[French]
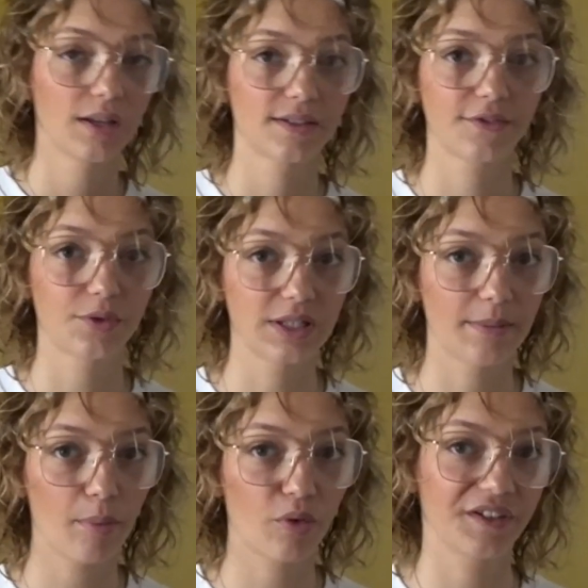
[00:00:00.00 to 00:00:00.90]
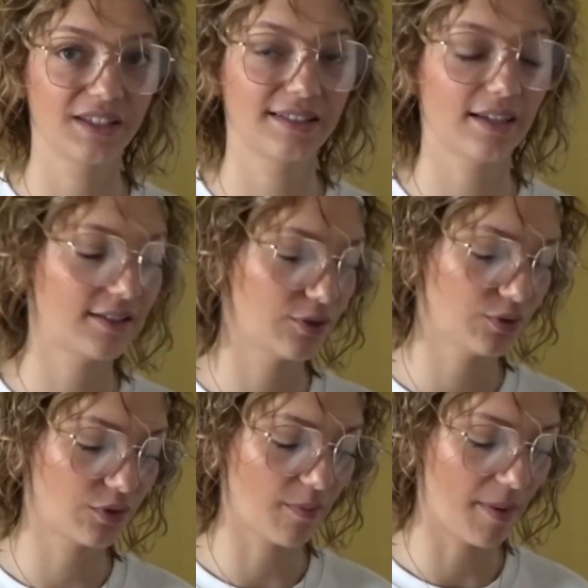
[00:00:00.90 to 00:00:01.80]
C'est faux, c'est pas pour fêter ça, c'est
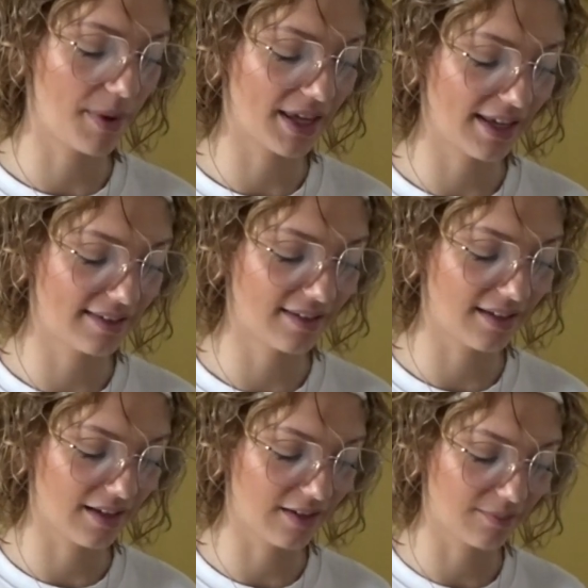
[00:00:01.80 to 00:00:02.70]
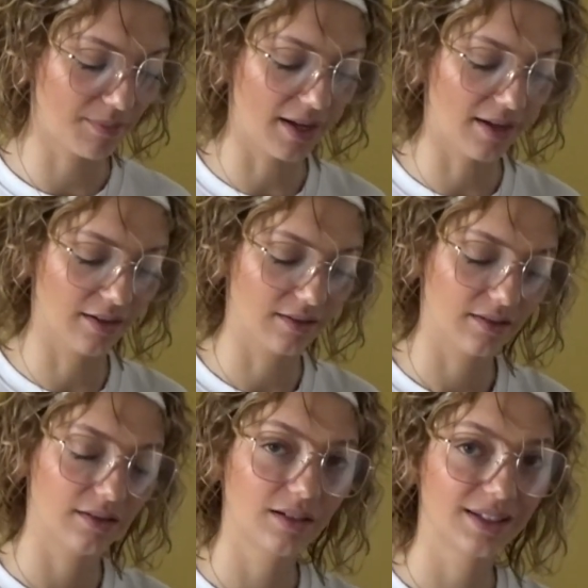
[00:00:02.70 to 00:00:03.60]
juste que ma baguette, ben,
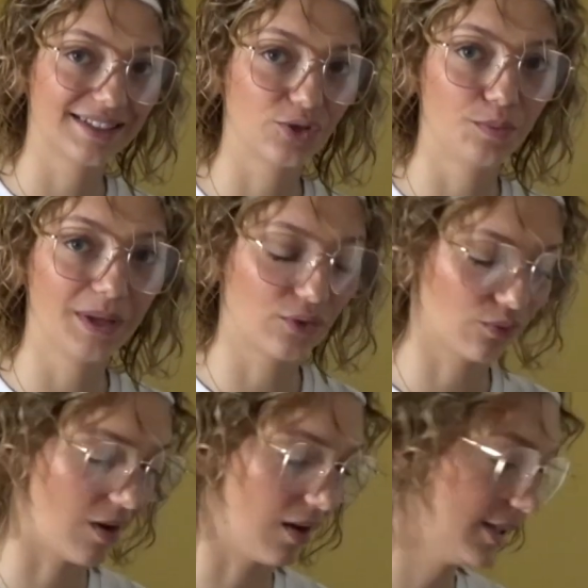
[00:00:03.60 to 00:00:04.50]
c'est du béton là